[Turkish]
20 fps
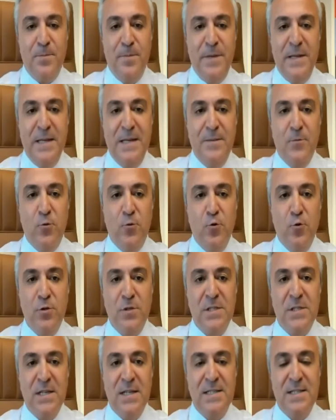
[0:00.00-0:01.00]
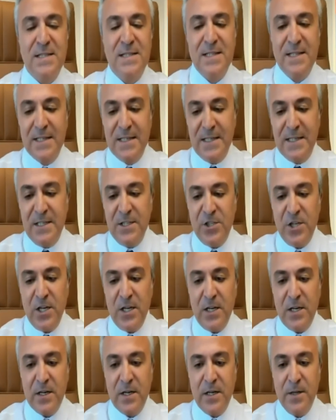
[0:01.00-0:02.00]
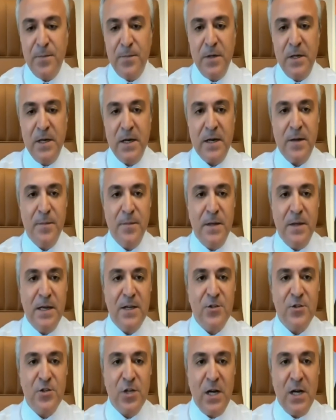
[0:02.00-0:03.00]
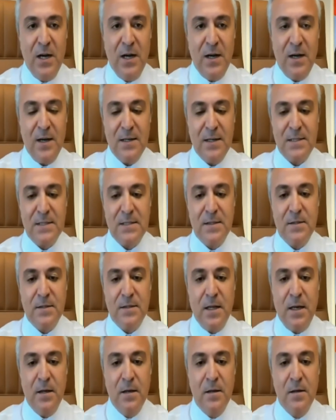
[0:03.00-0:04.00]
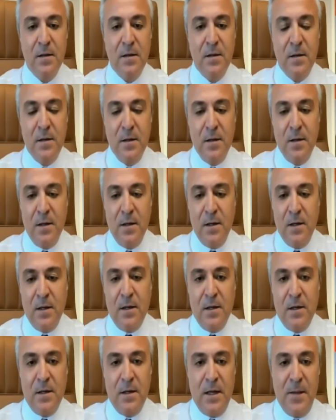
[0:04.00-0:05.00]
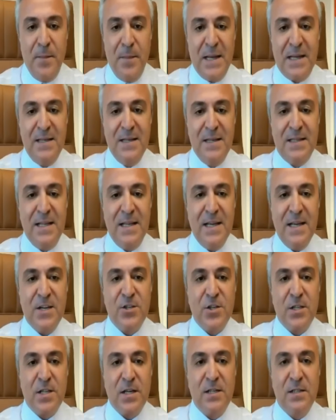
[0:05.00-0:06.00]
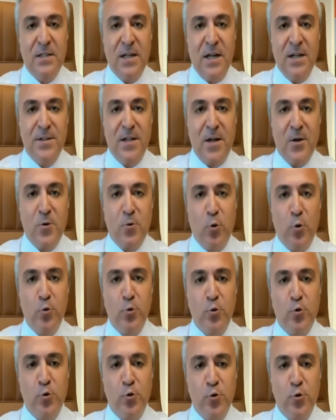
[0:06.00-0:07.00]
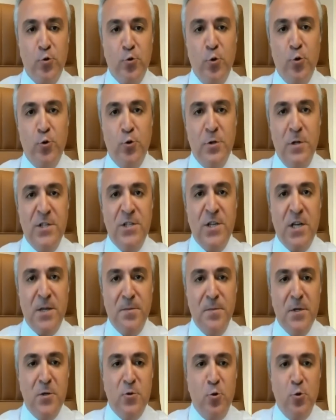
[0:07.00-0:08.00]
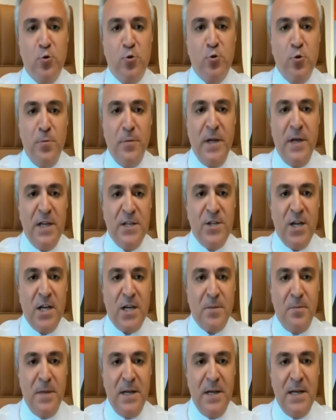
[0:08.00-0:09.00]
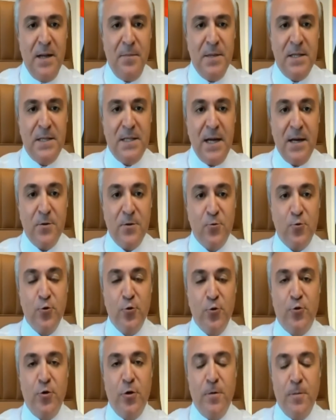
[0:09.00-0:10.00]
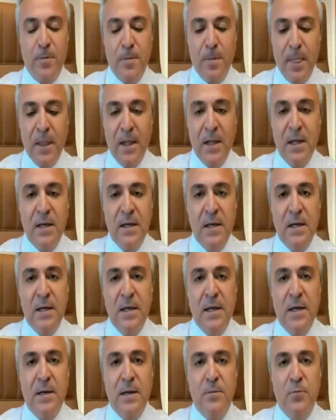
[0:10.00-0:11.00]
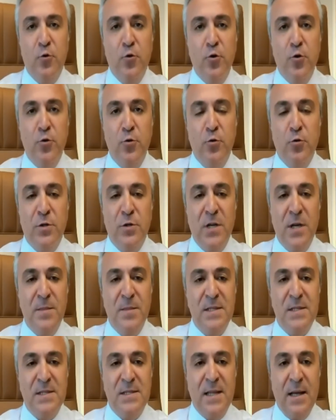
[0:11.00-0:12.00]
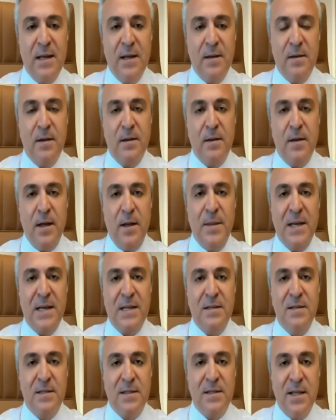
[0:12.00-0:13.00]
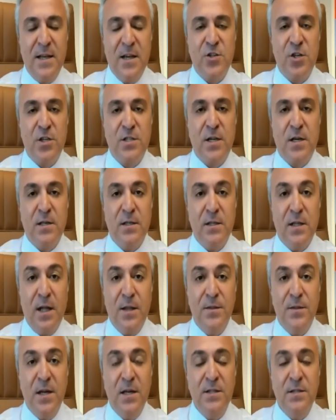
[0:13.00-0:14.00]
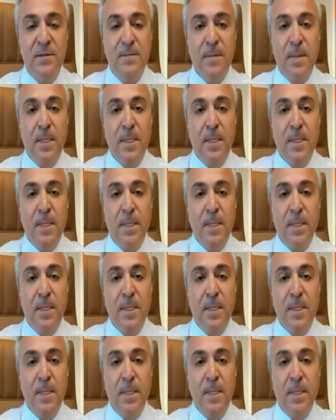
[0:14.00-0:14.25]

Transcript: prim gün sayısının işe yarayıp yaramayacağı aslında e, emeklilikte yaşa takılanlar konusu çözülecek mi, çözülmeyecek mi ile biter. Çünkü e, bugün ülkemizde emeklilikte yaşa takılanlar